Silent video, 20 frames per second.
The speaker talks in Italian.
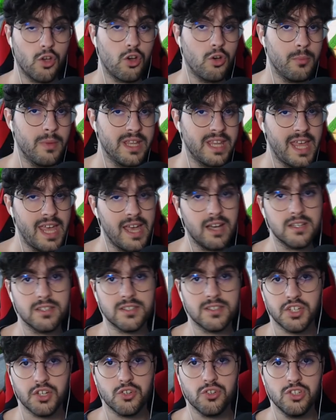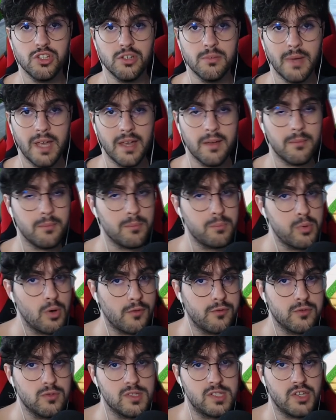Come idea, secondo me, può
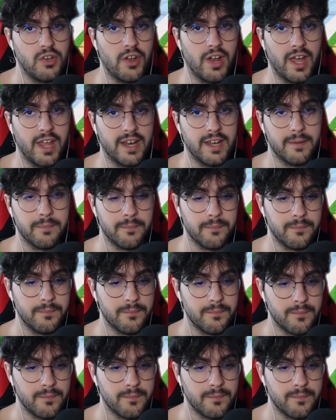funzionare.